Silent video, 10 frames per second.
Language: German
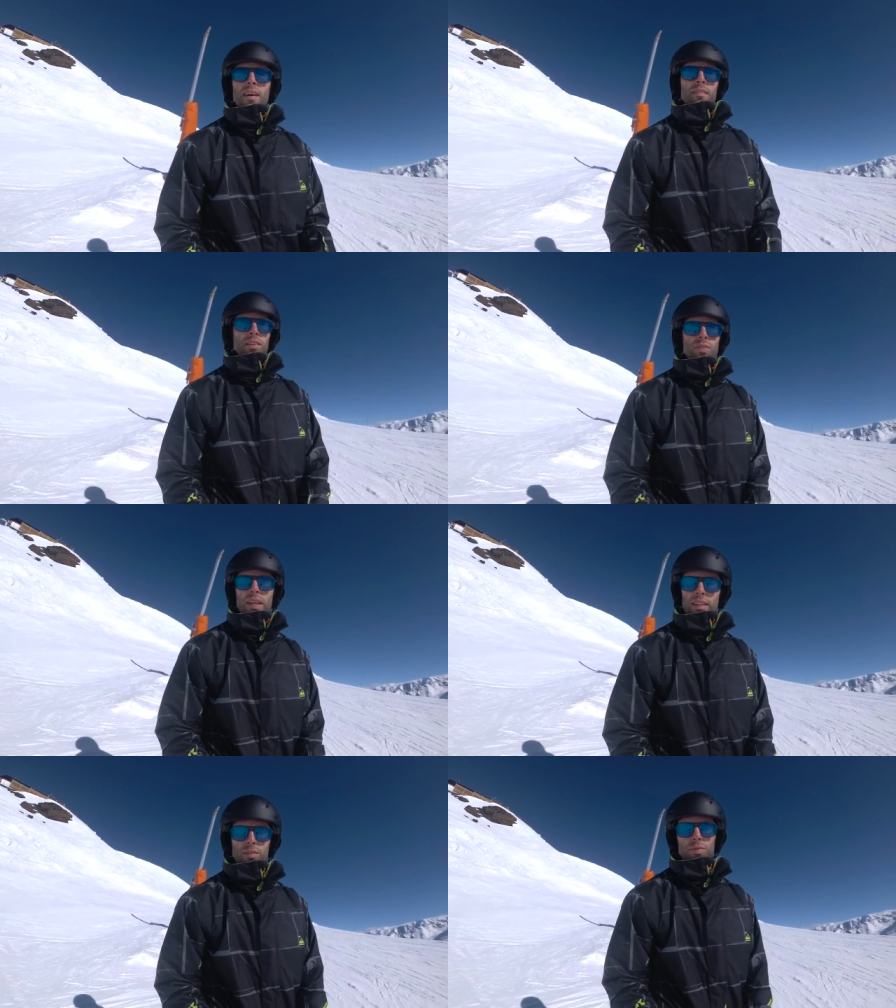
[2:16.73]

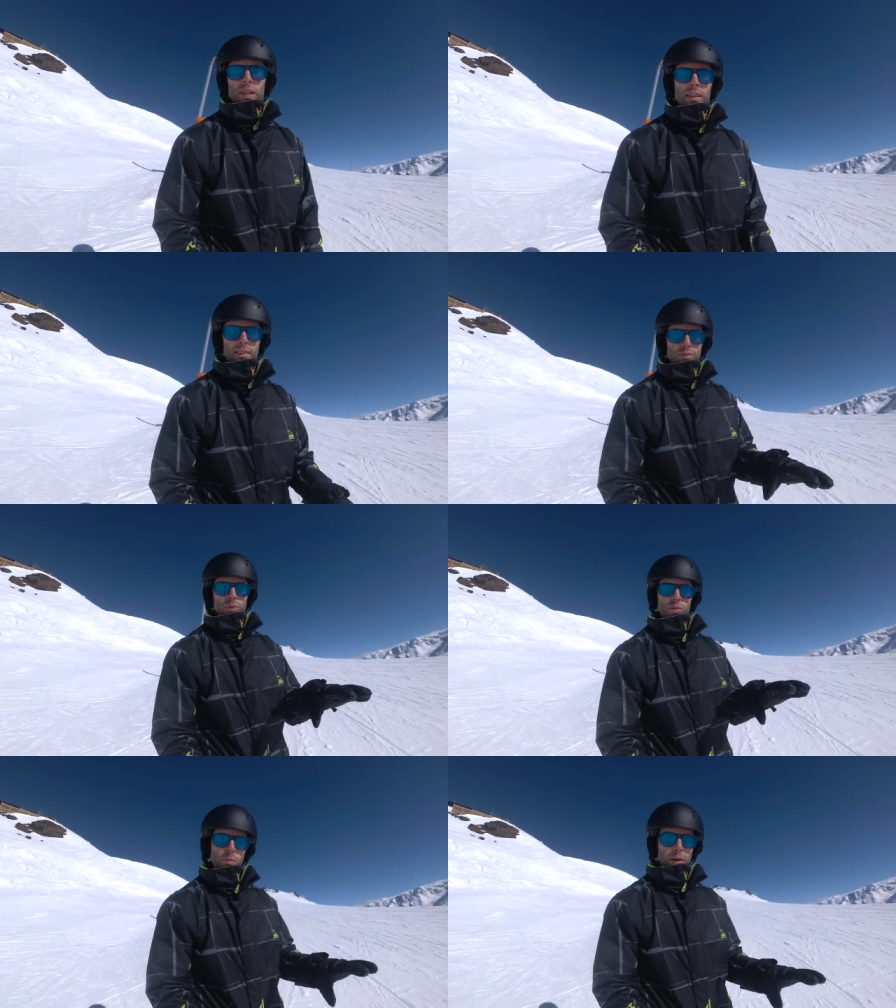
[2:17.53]
weswegen dann viele die
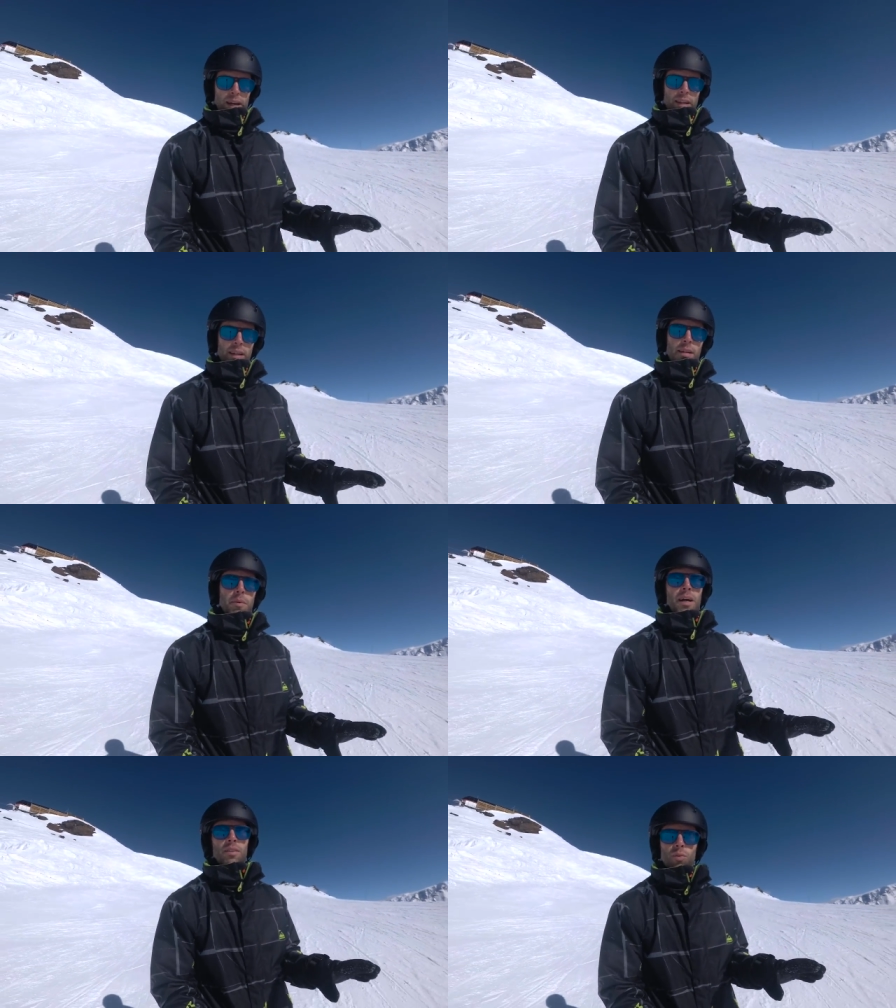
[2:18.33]
Füße parallel
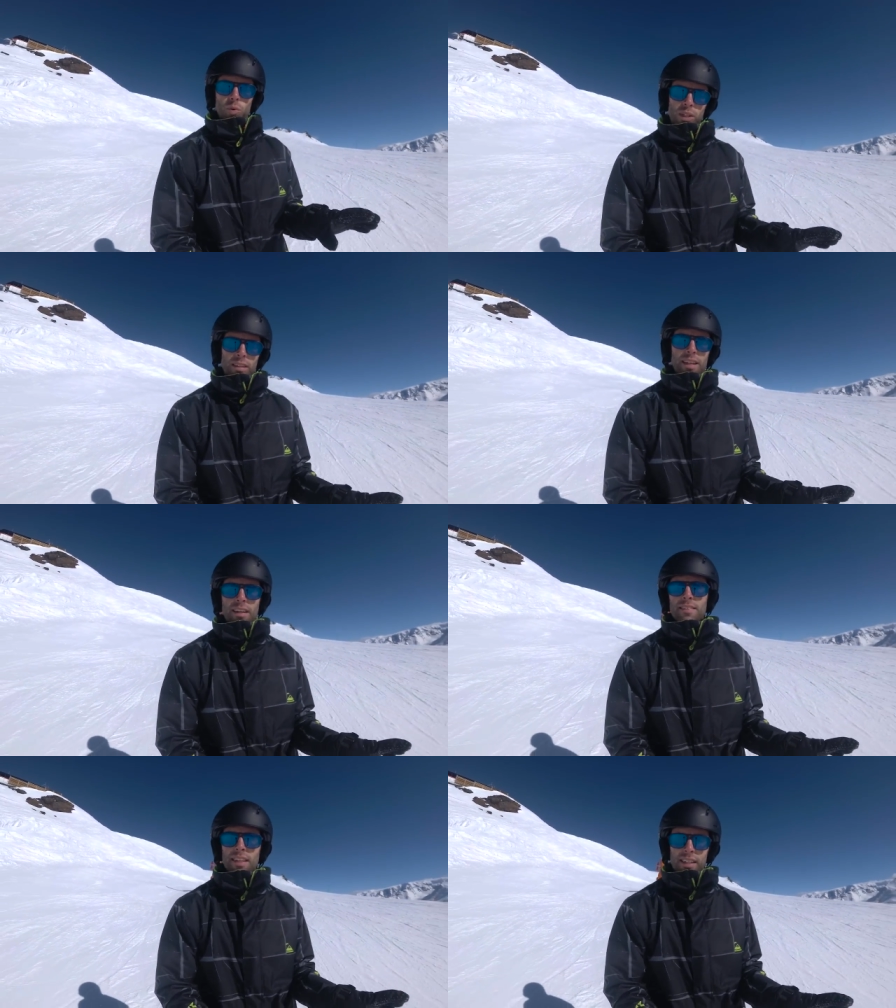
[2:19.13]
machen oder
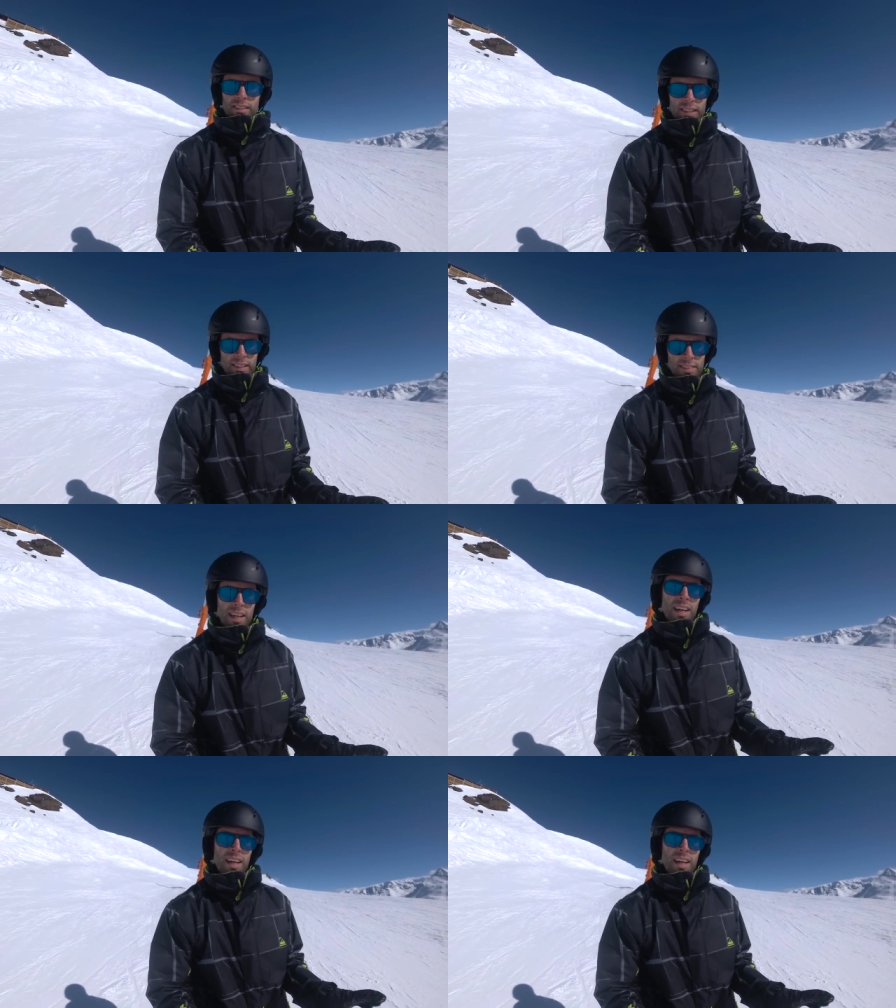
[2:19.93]
Duckstyle. Das heißt,